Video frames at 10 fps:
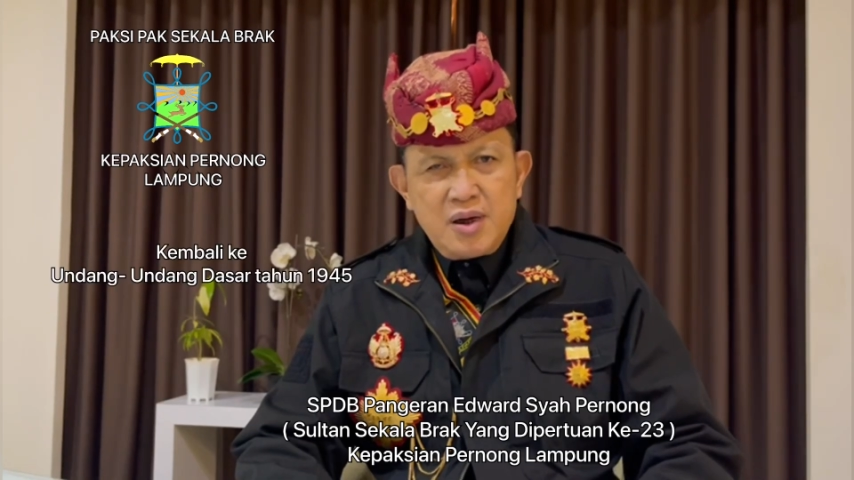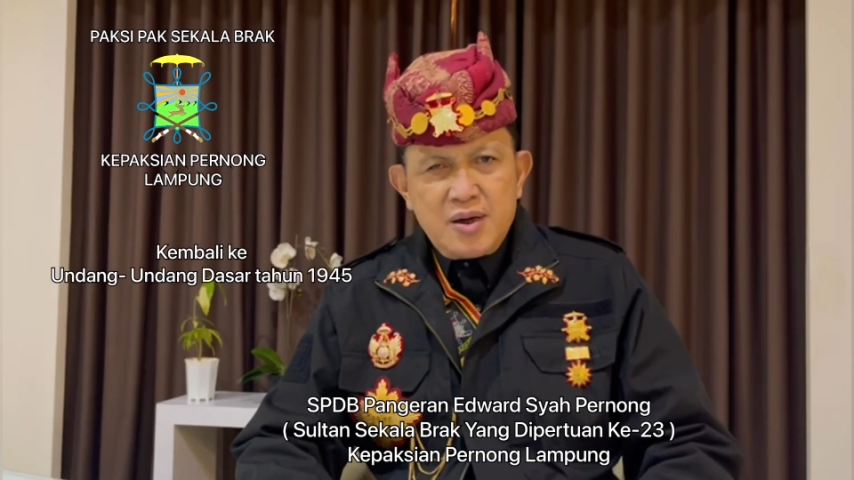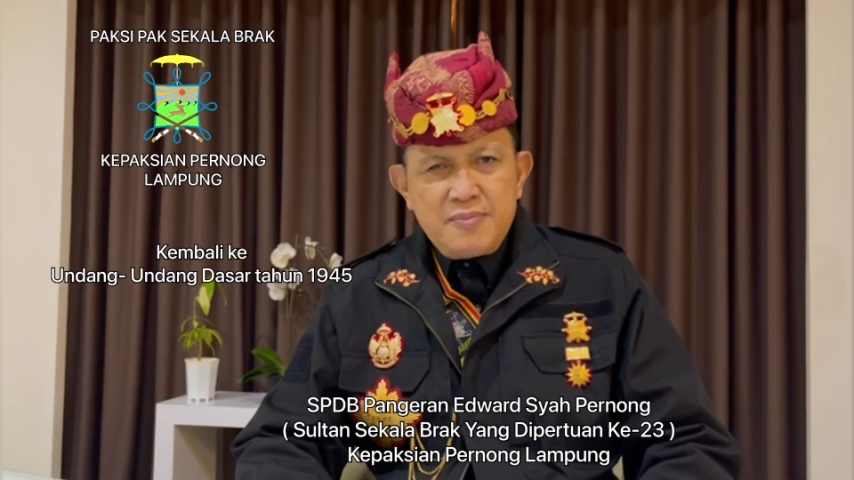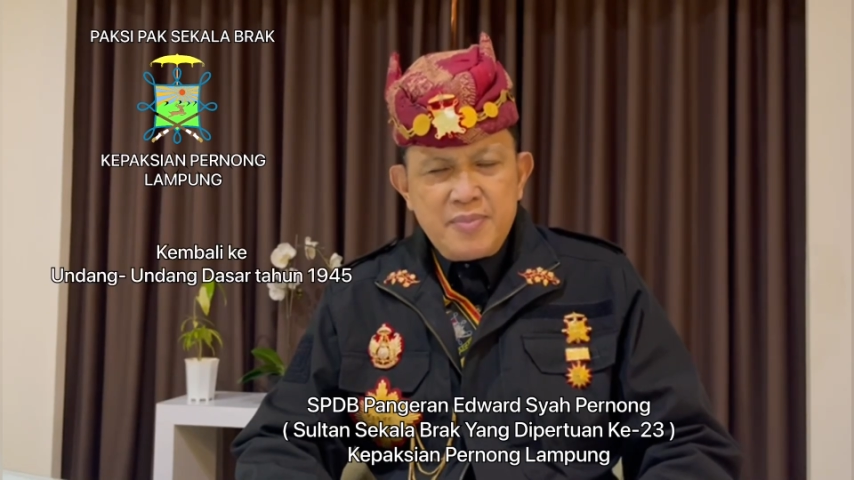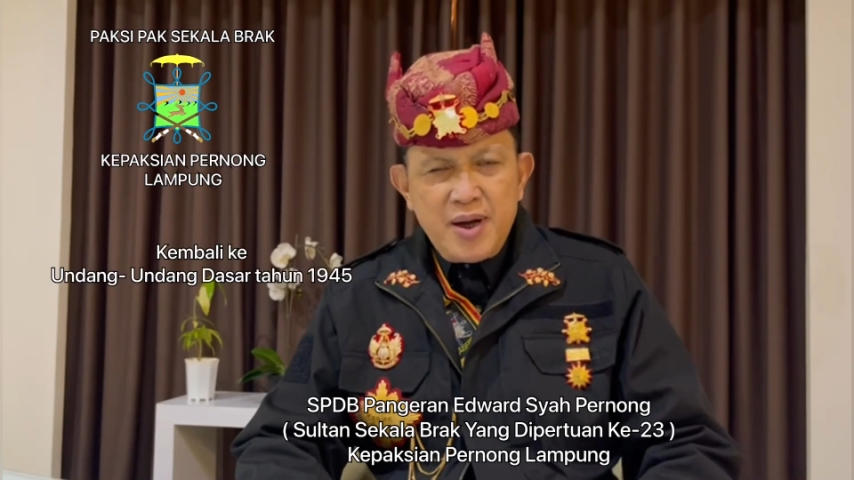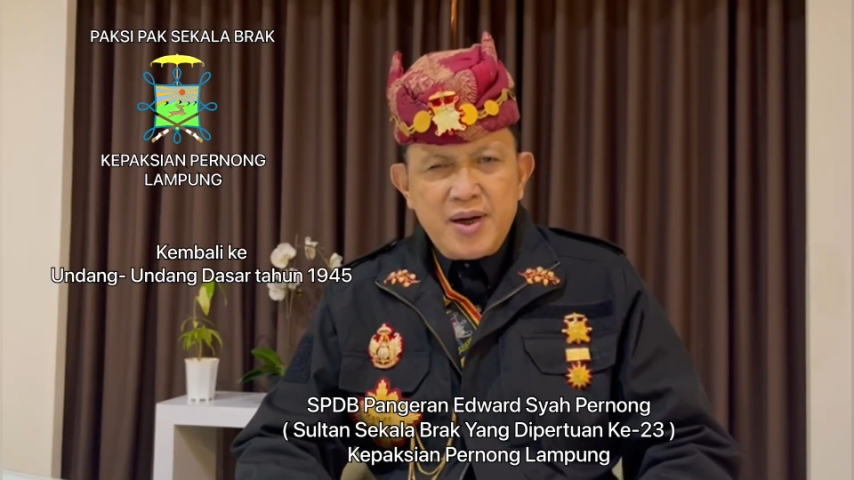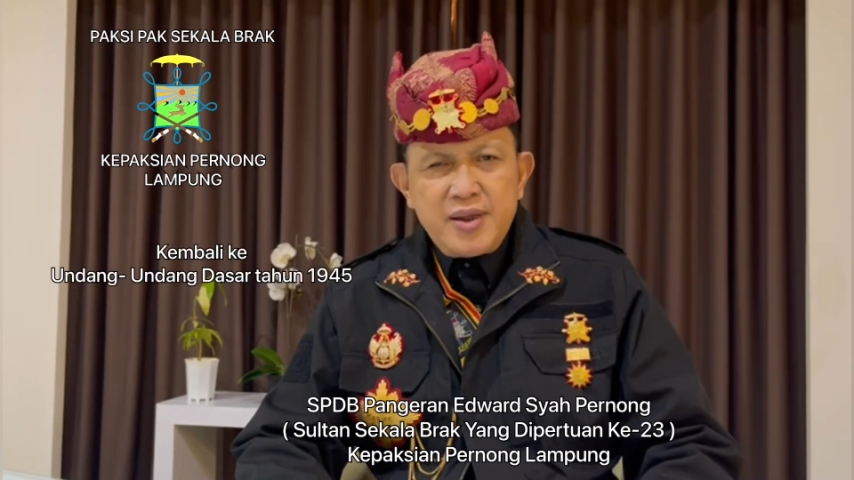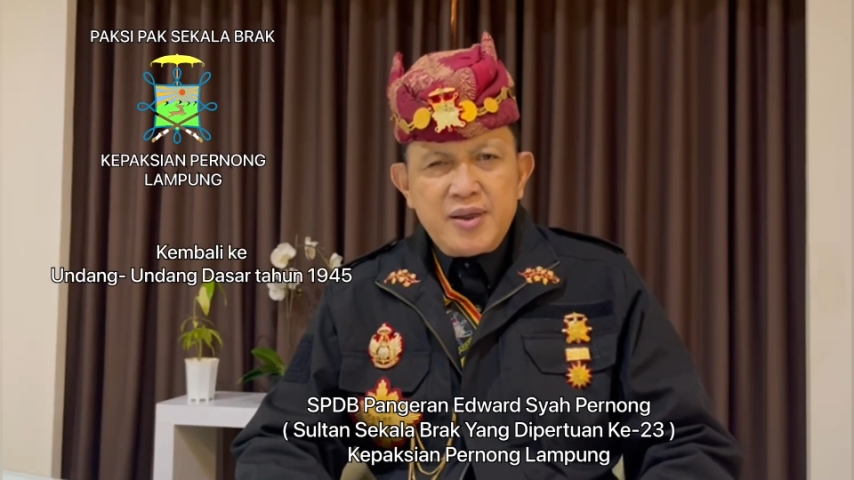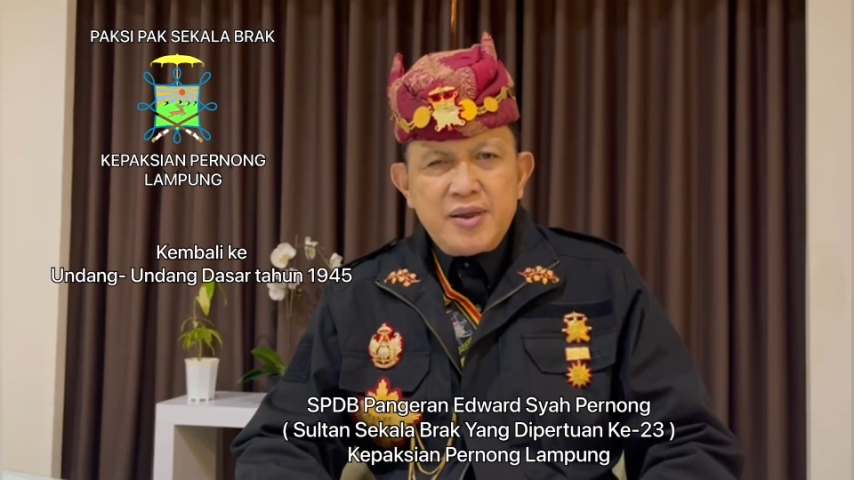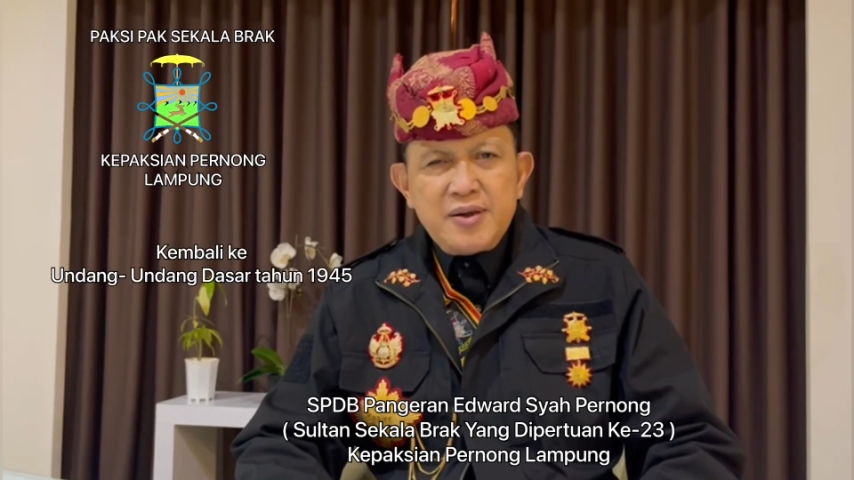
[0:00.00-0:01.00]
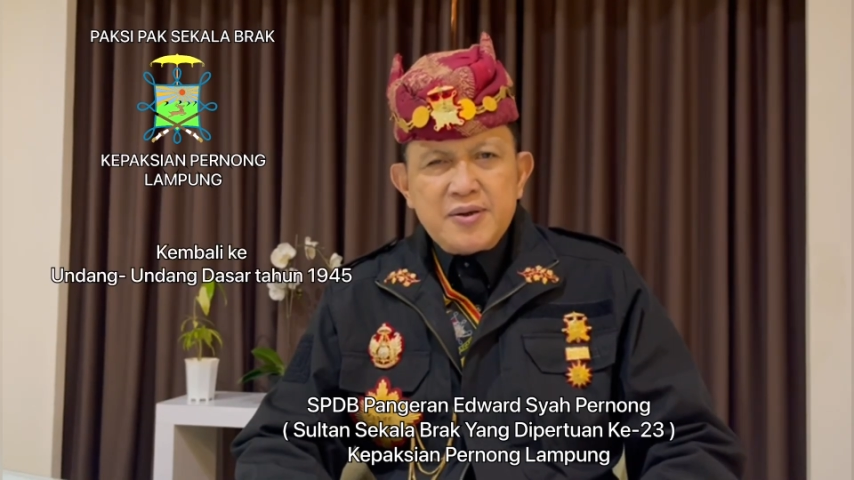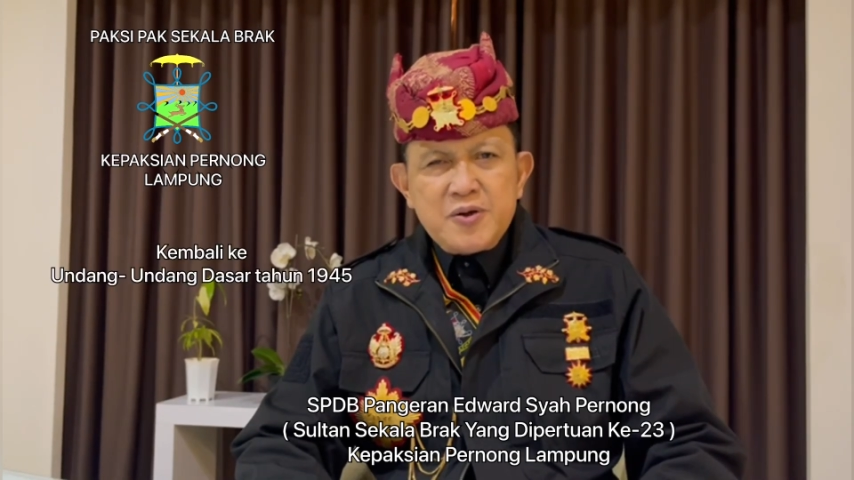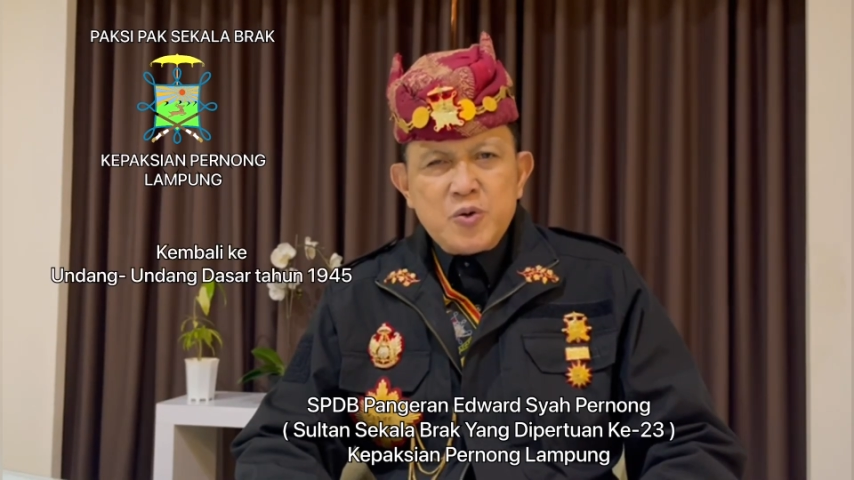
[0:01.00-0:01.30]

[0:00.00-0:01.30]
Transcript: kembali ke